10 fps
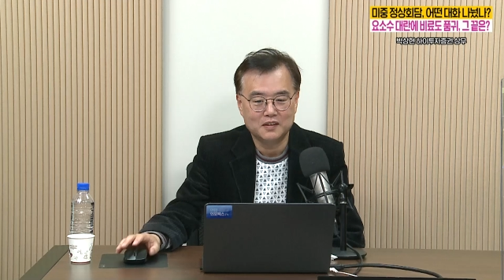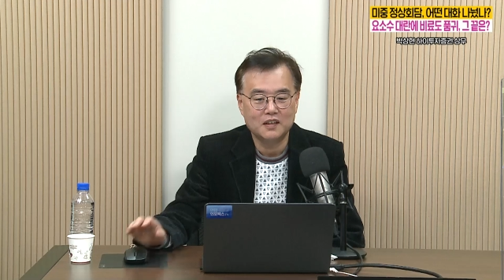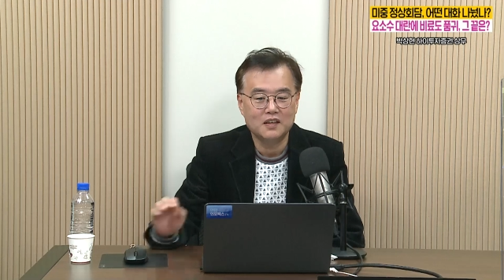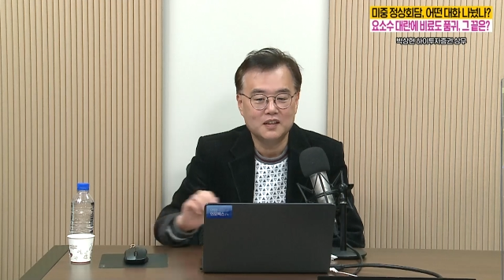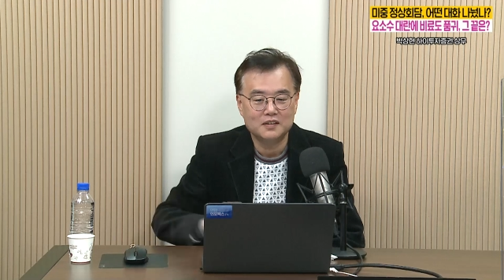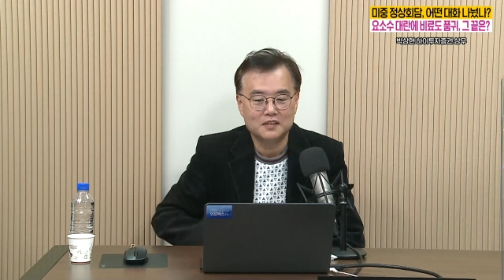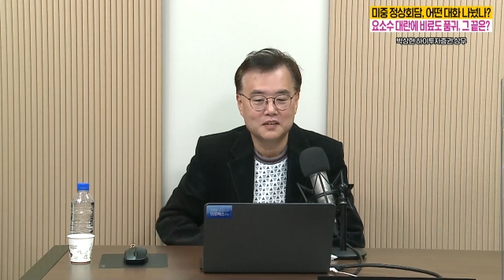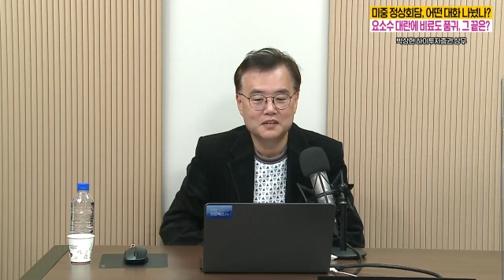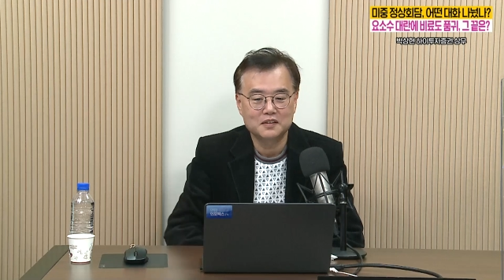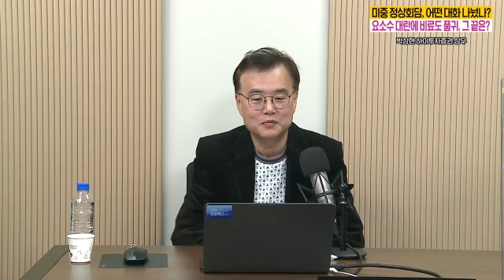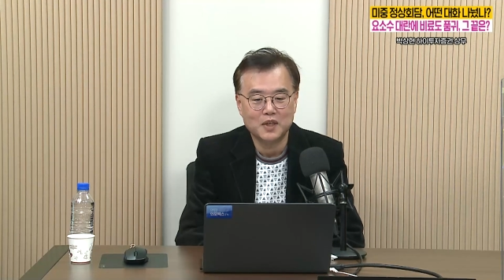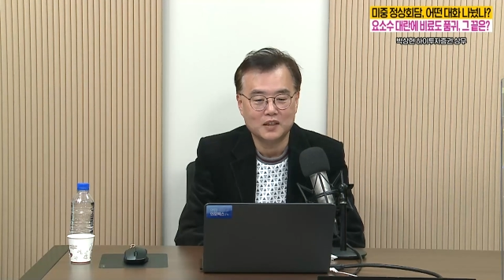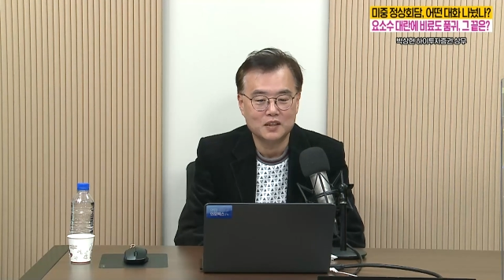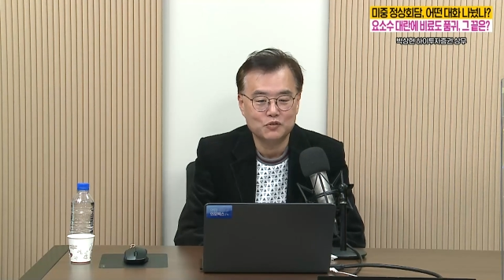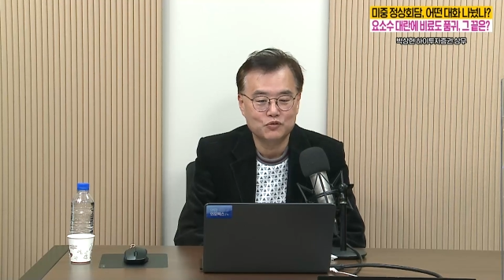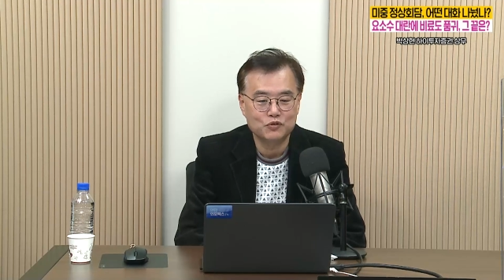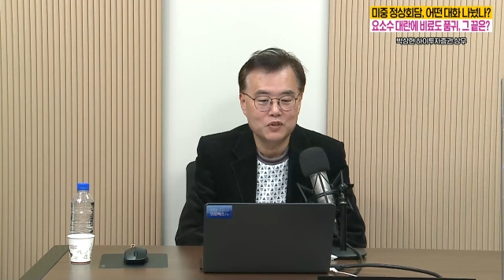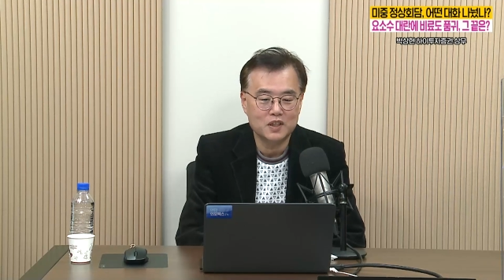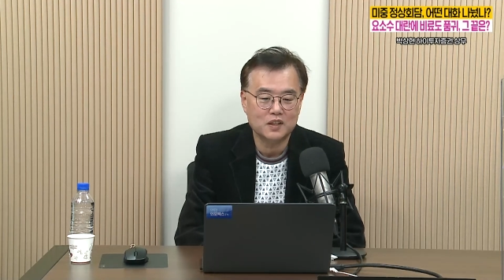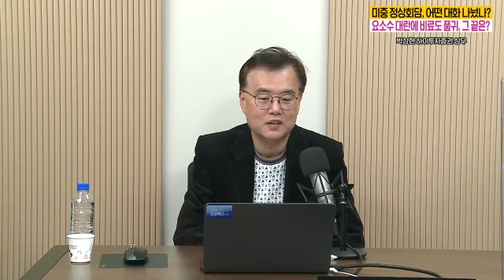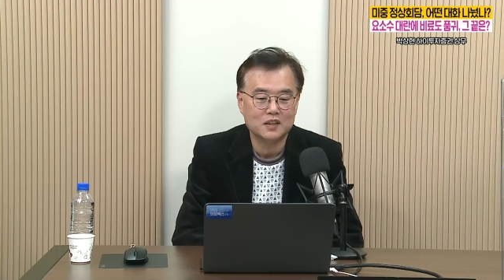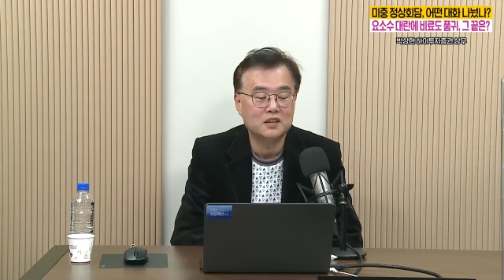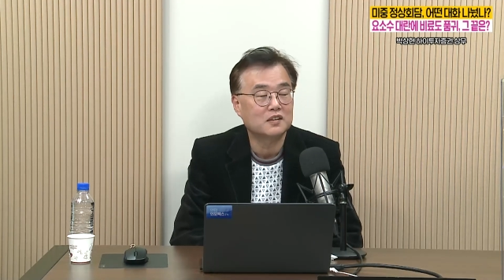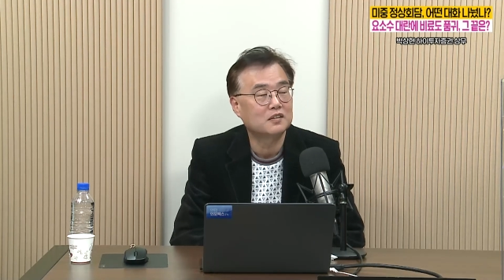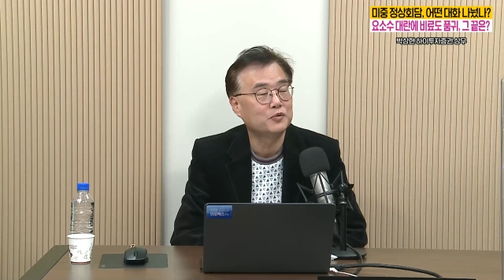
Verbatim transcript: 일단 지금 가장 중요하게 사실